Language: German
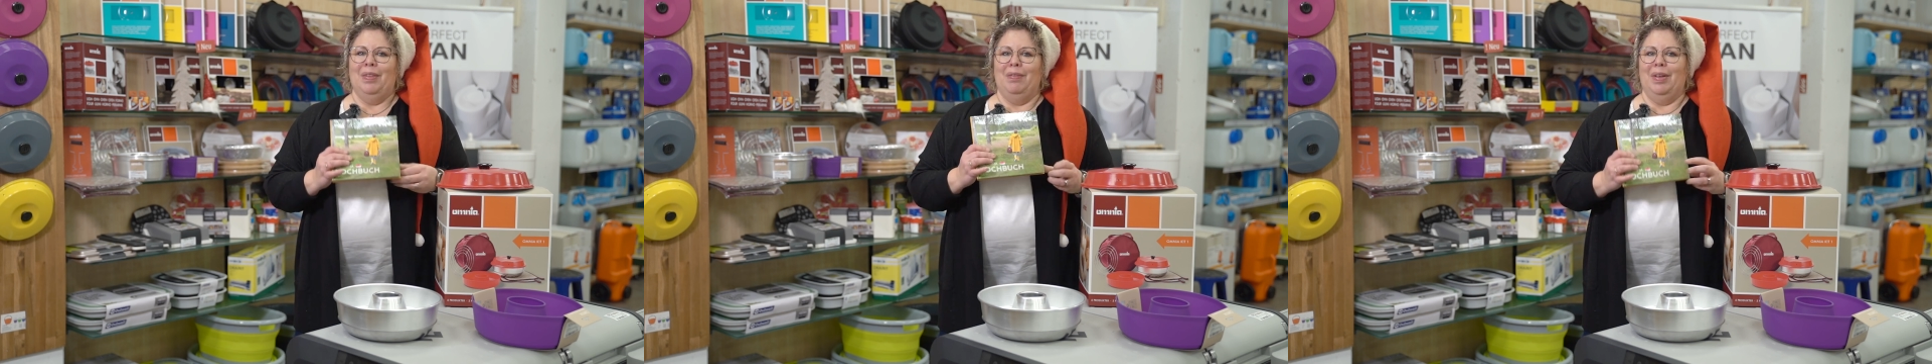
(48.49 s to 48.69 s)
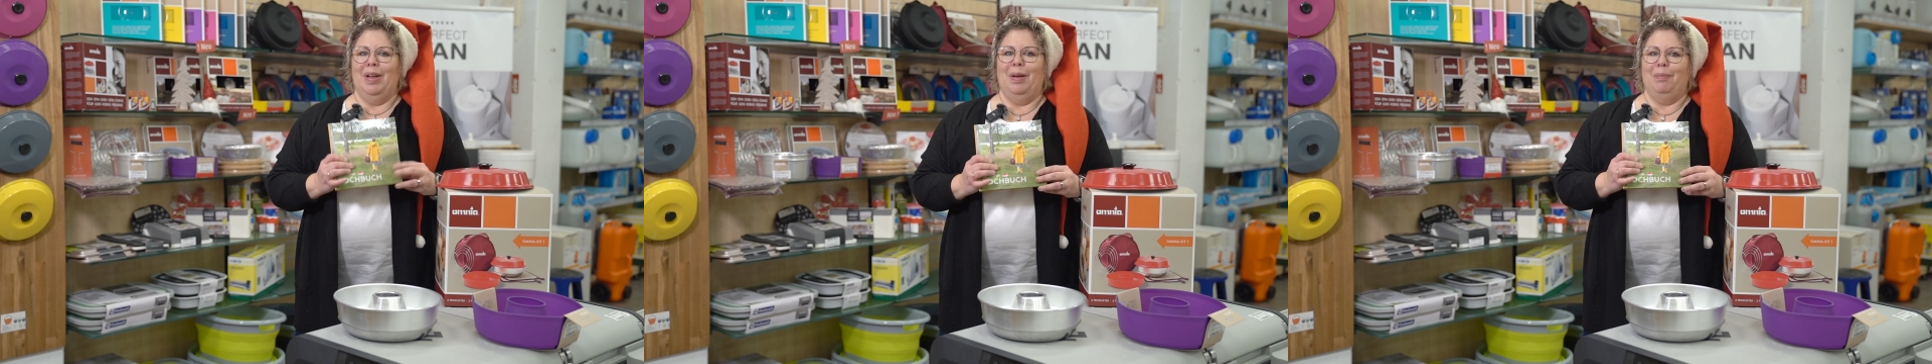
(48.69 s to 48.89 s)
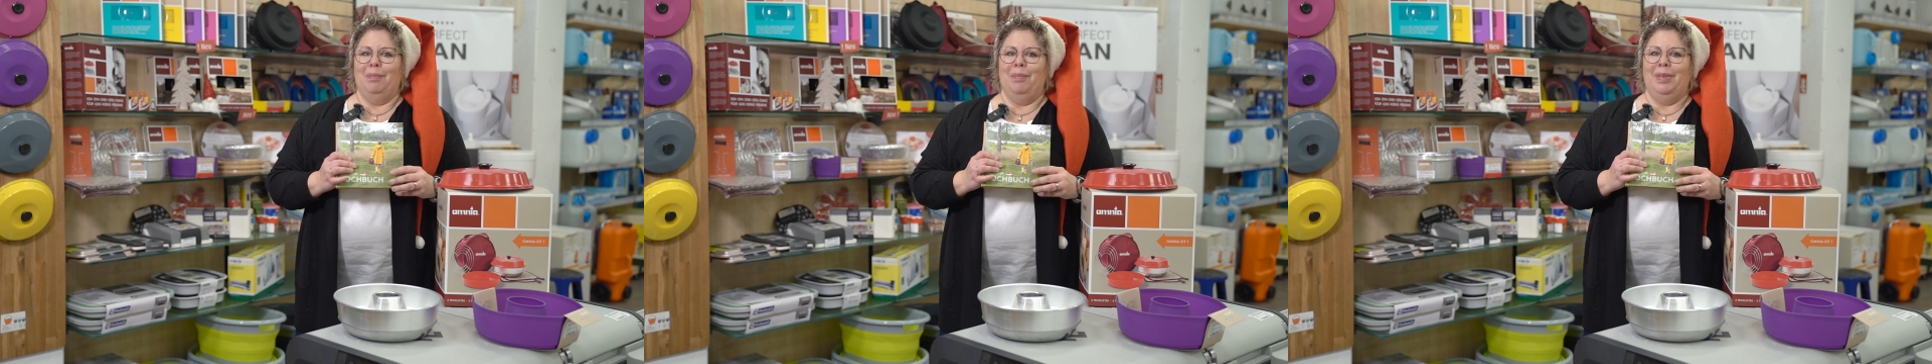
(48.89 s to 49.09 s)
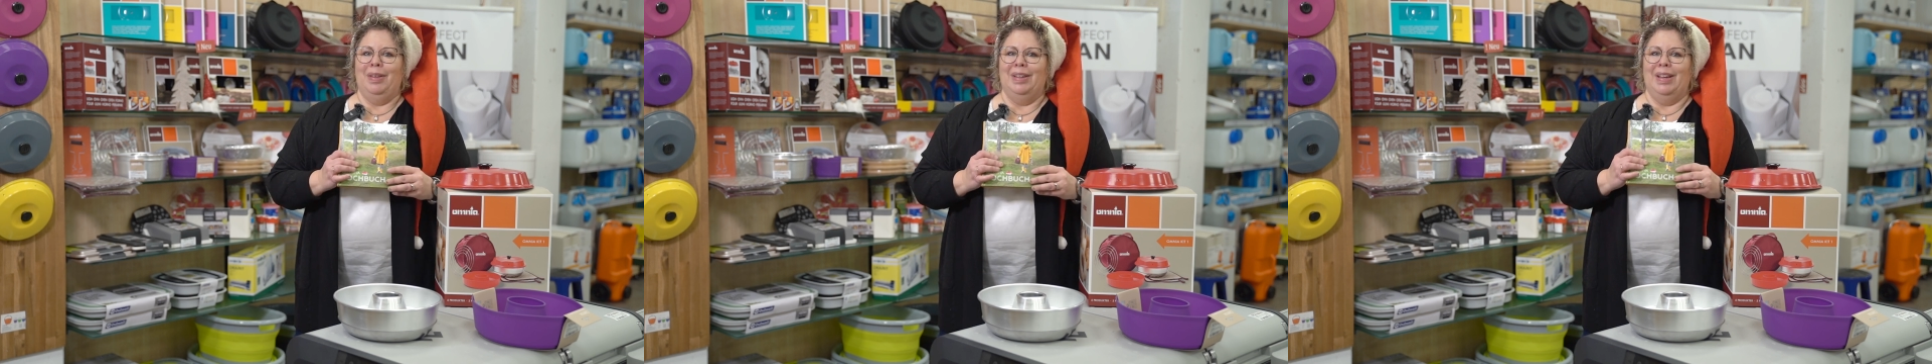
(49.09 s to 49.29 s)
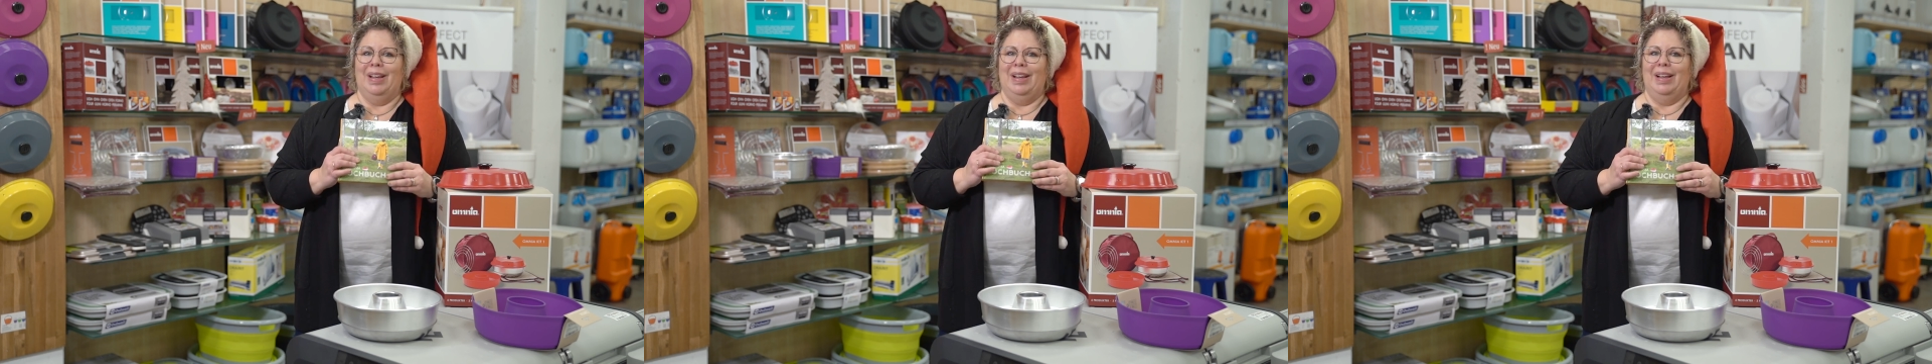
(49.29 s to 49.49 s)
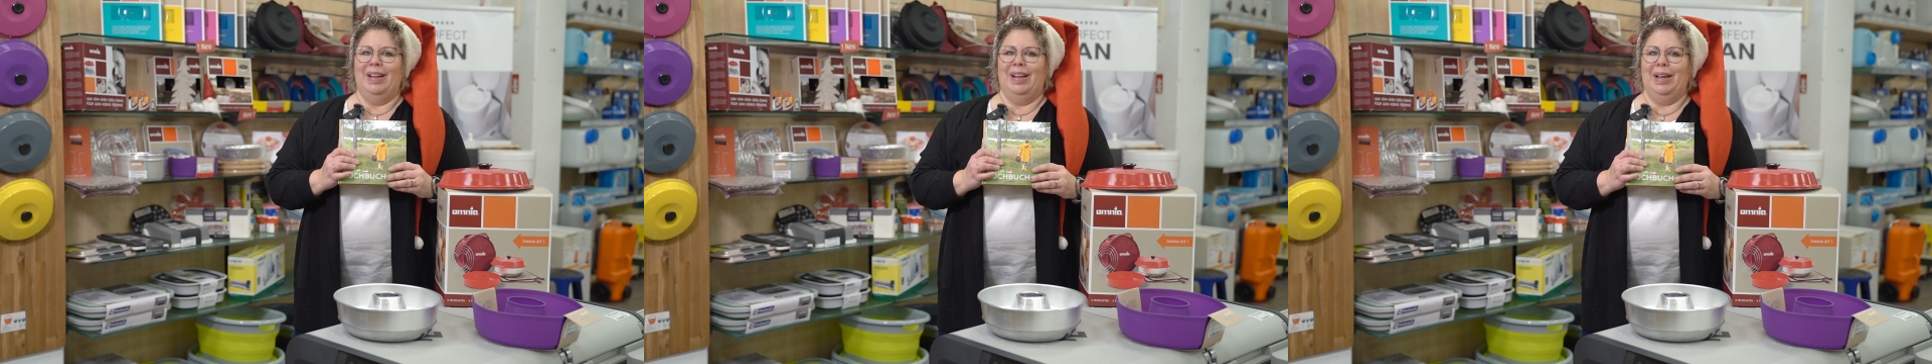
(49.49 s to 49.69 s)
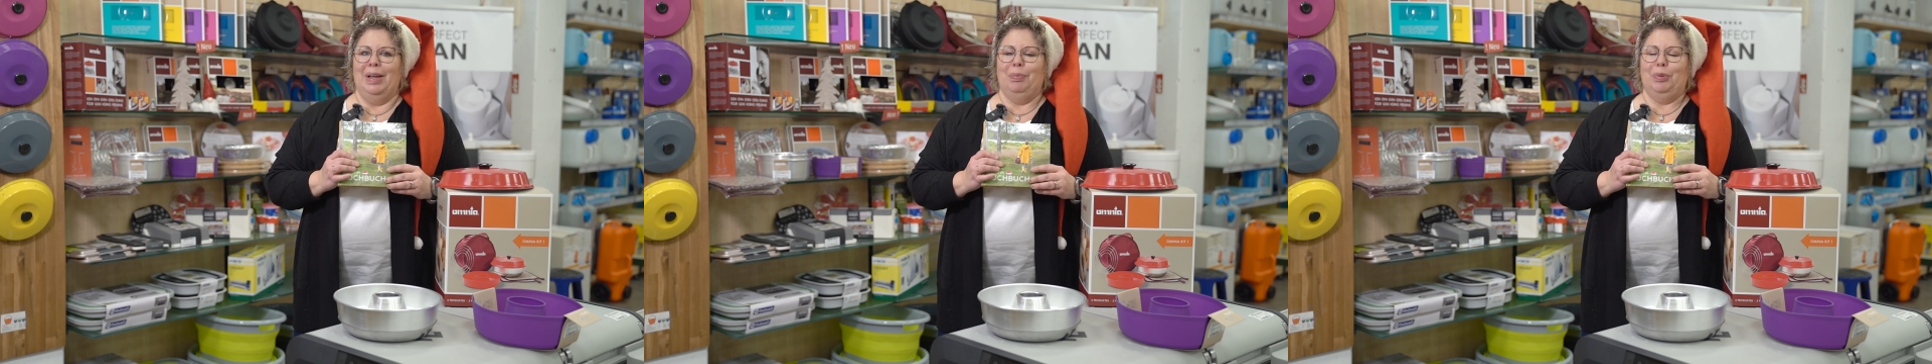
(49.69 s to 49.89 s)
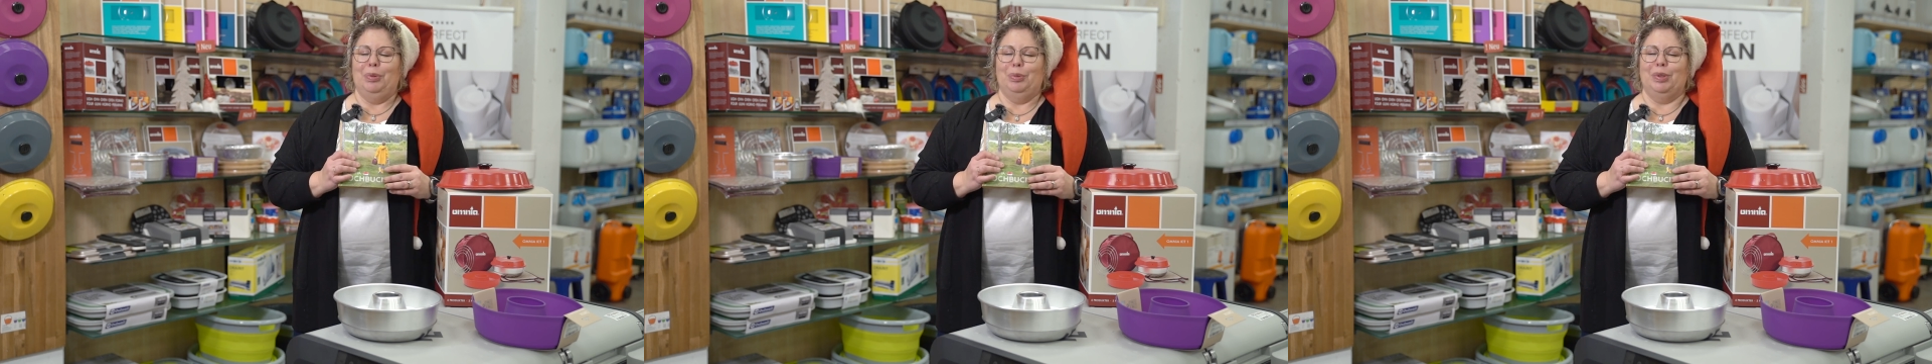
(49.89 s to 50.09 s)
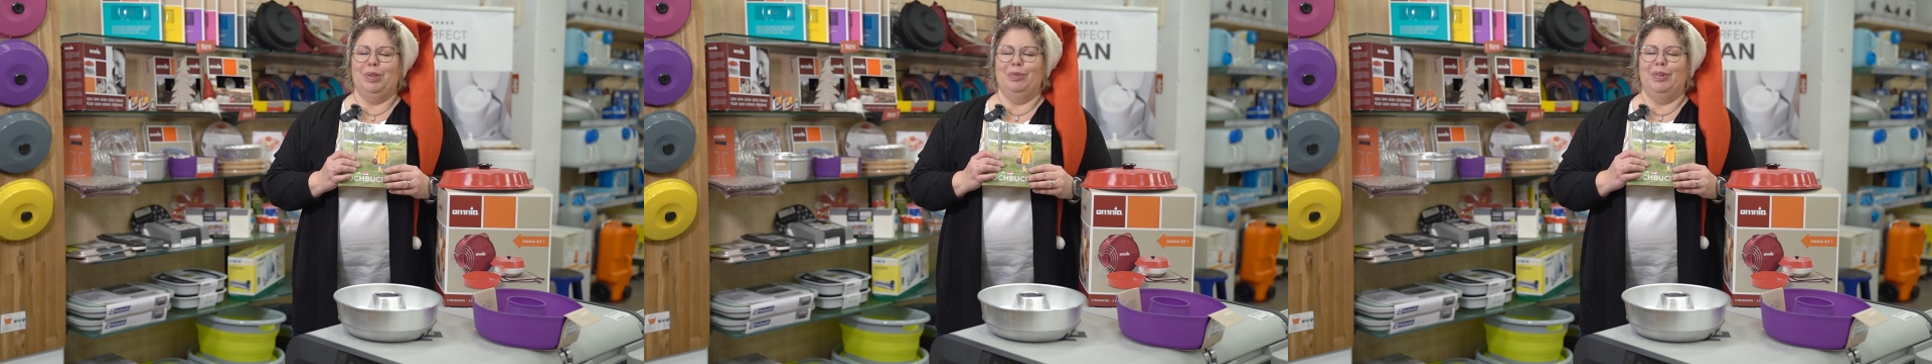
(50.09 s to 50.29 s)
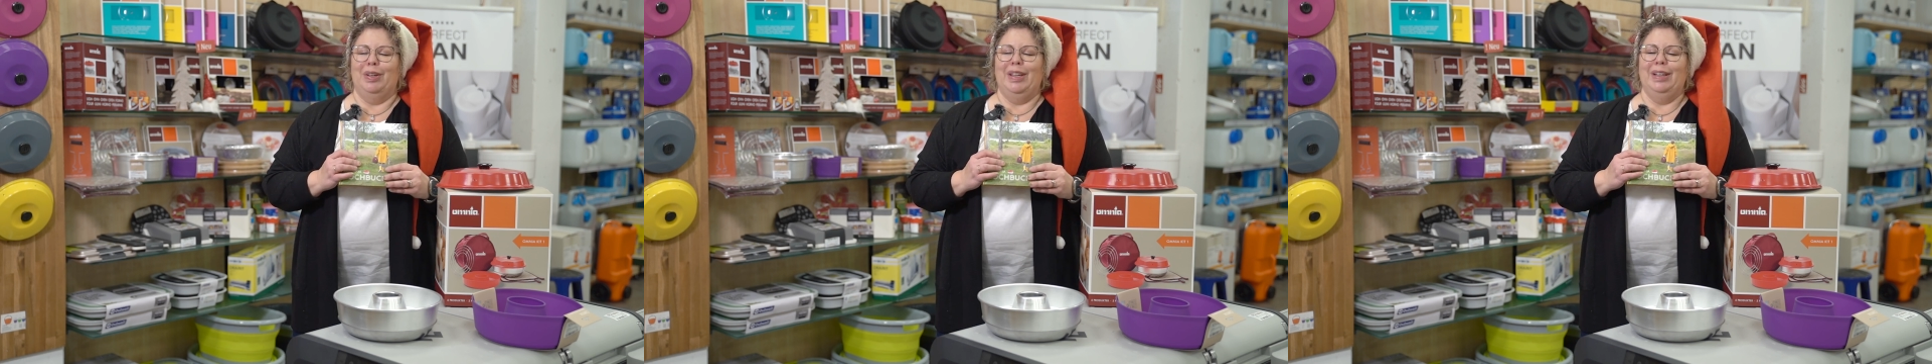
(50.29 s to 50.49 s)
Wir haben alle
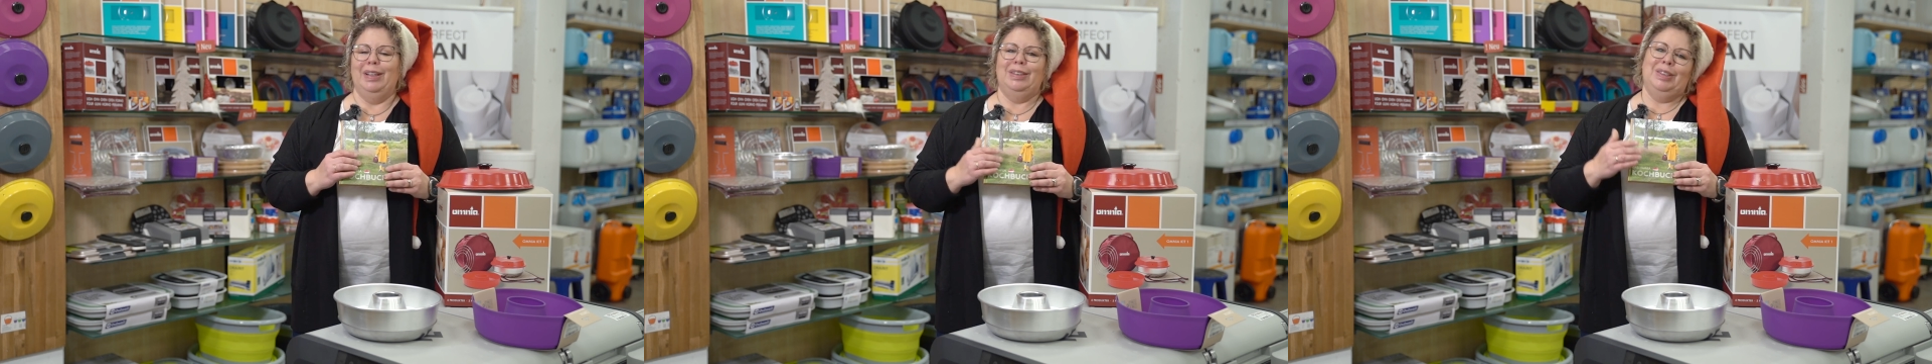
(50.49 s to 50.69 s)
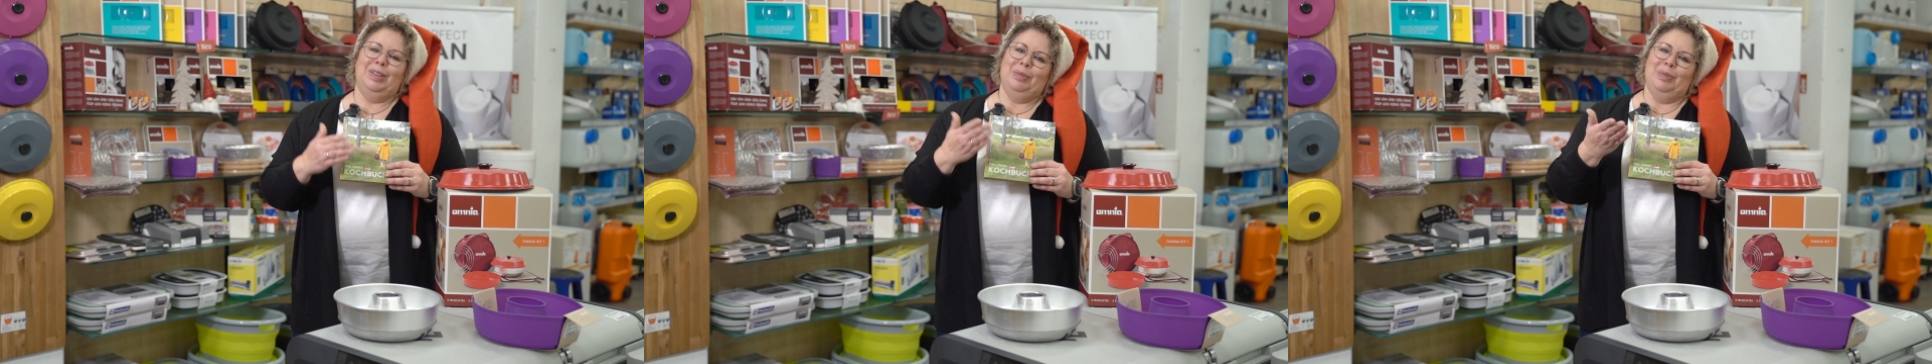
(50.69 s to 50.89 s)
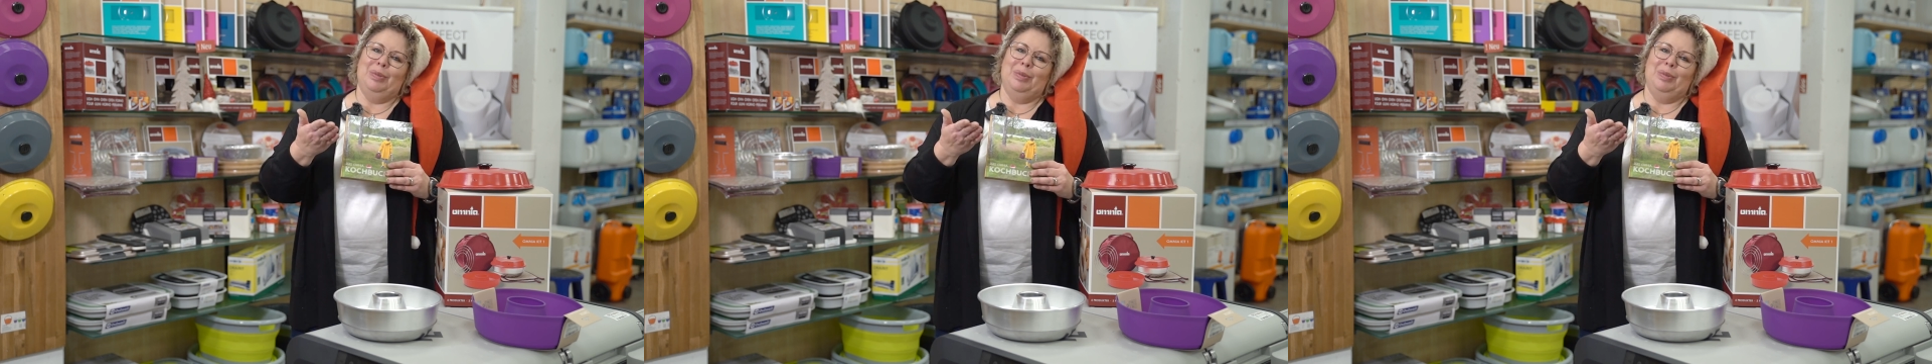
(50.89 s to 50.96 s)
Produkte verlinkt